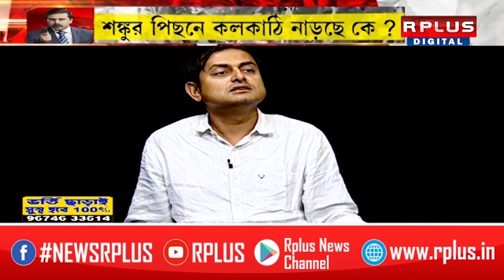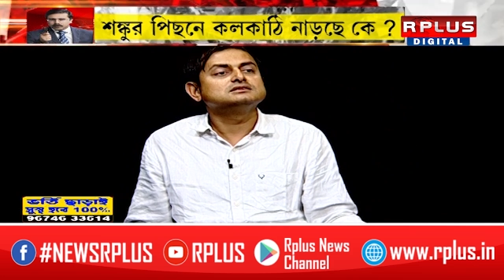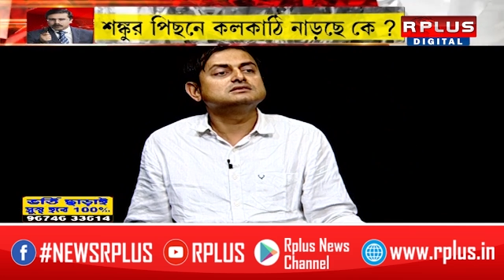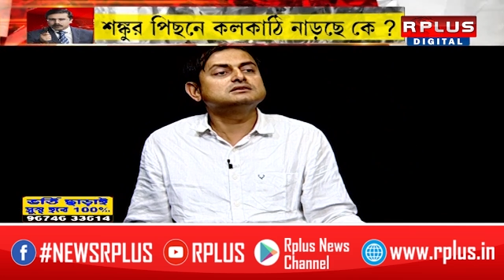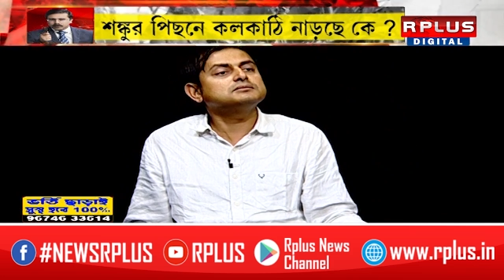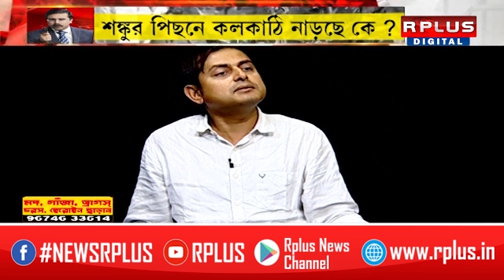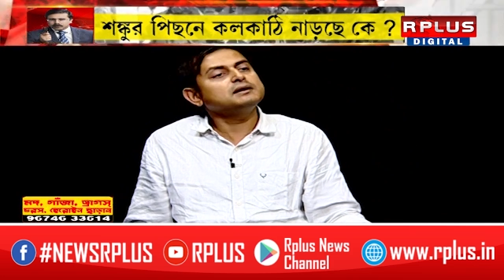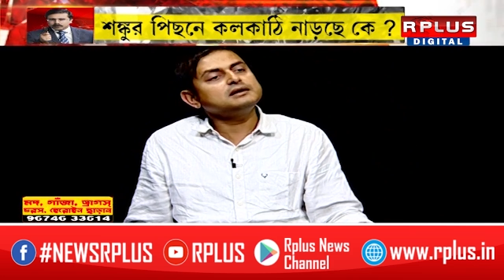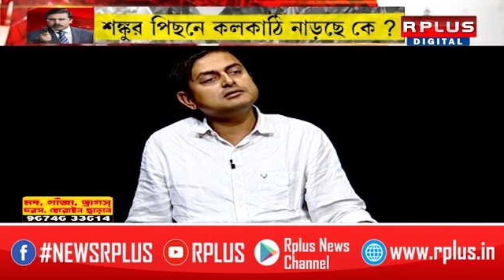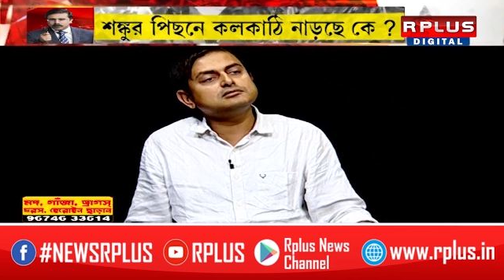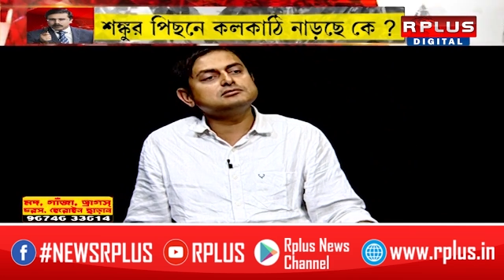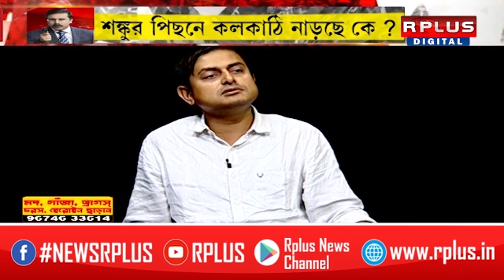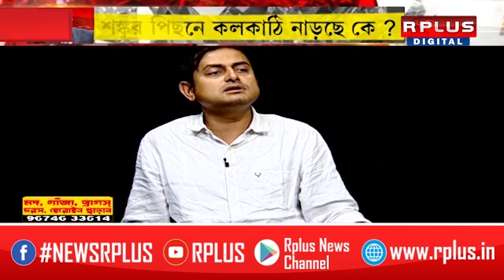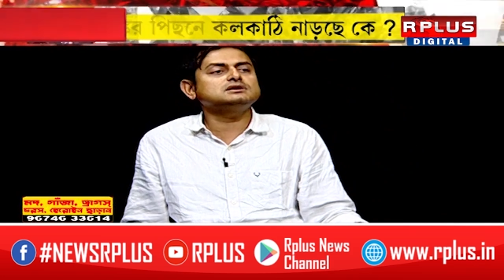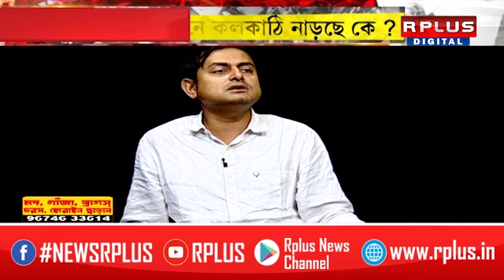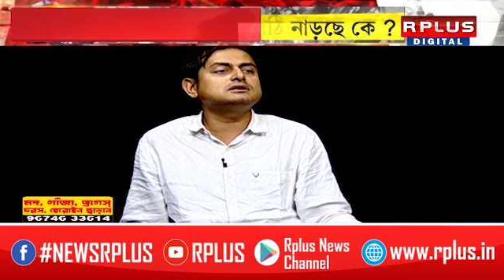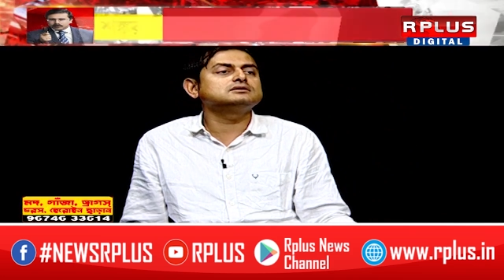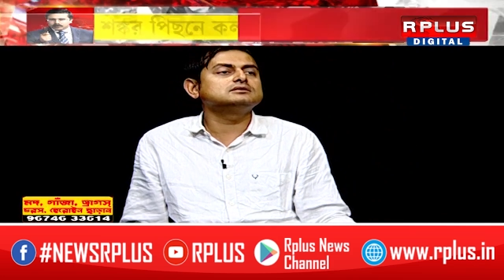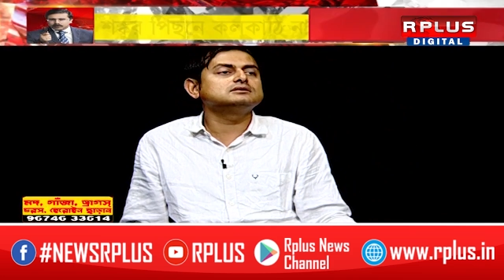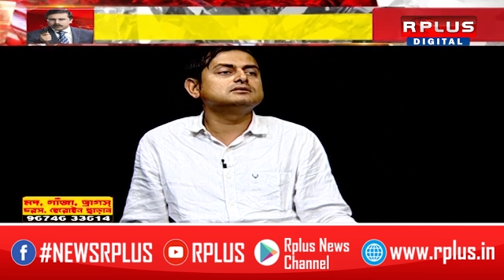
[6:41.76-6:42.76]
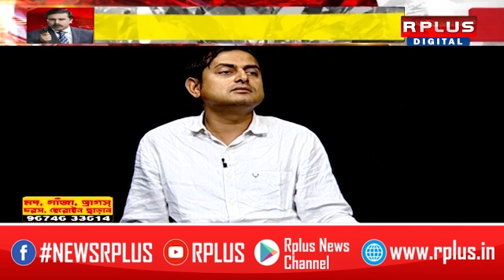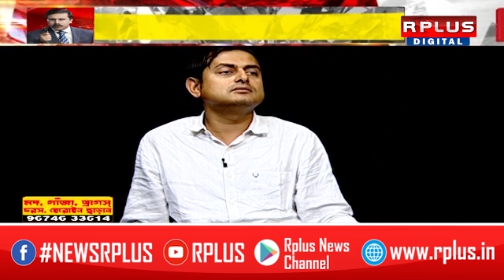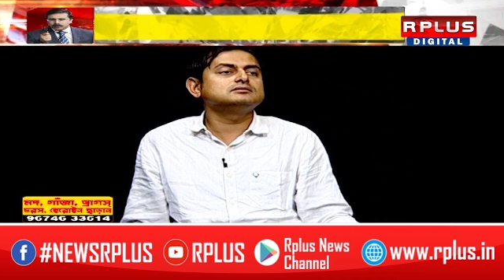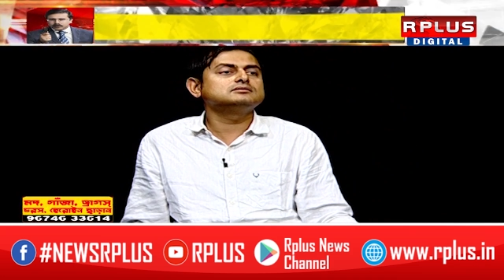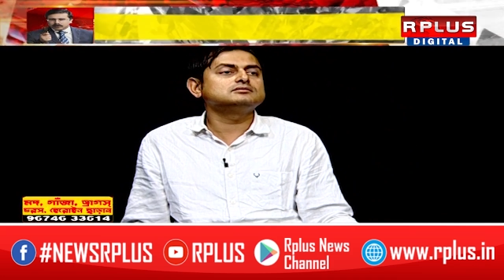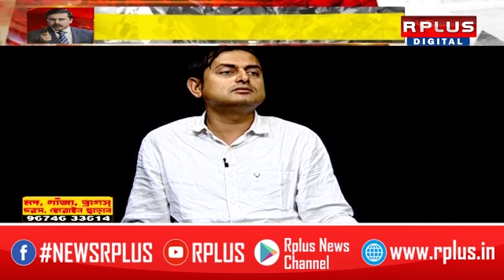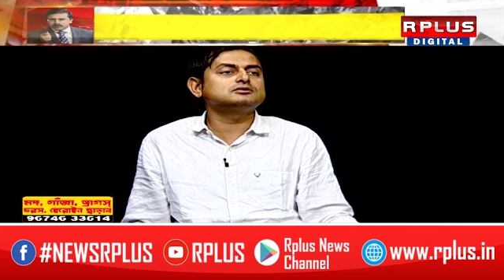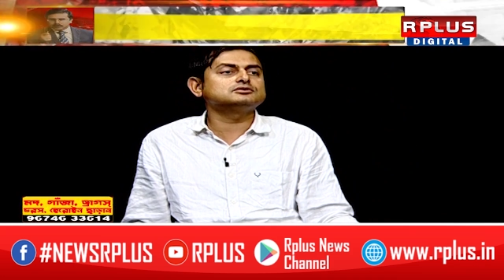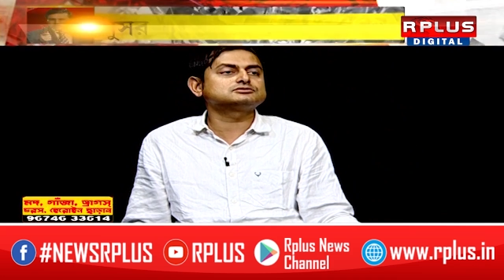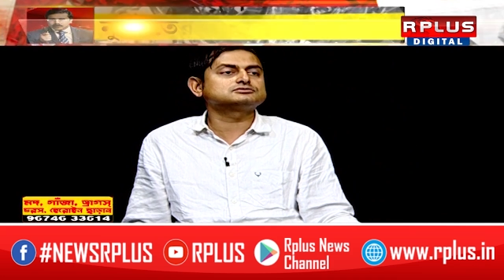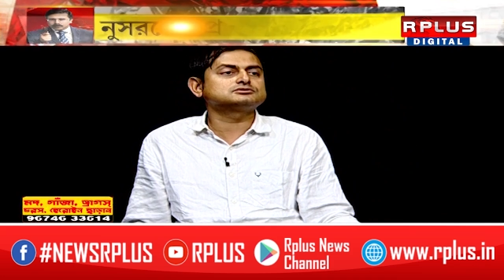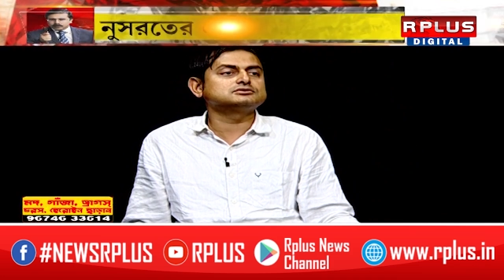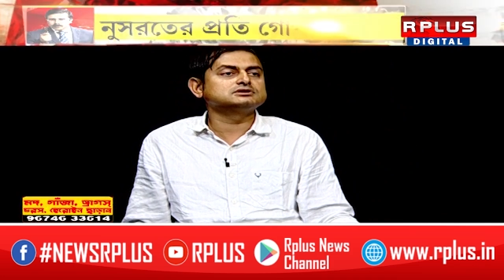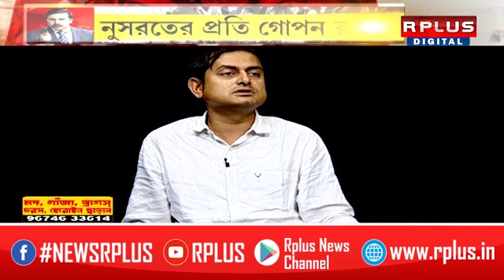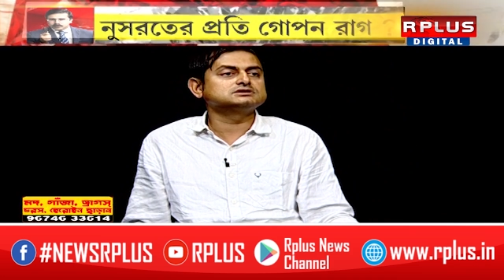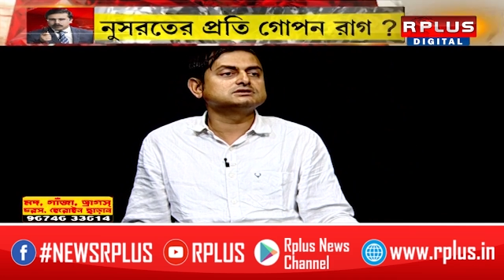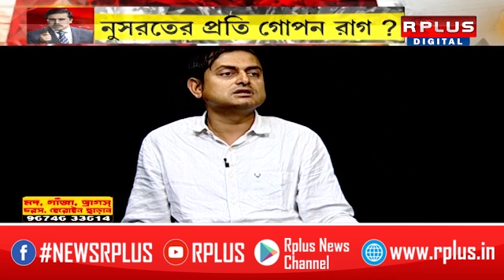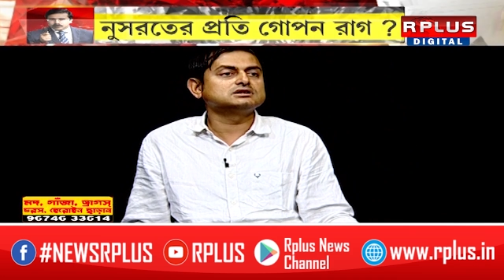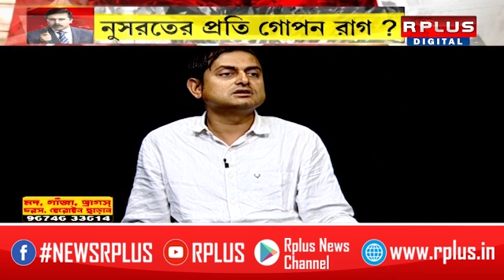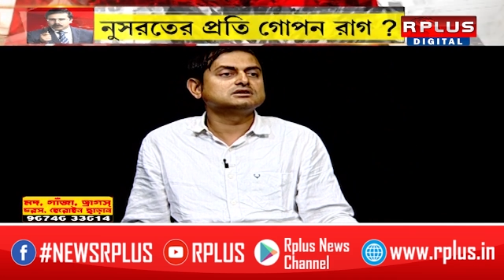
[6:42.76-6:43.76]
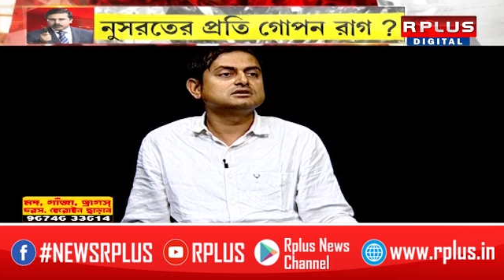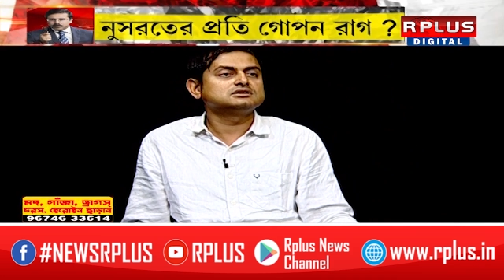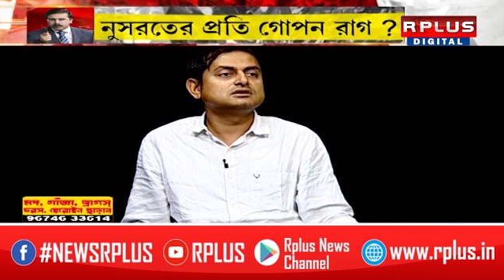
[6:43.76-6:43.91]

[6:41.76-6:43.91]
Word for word: যে ভাই উনি দোষ করেছেন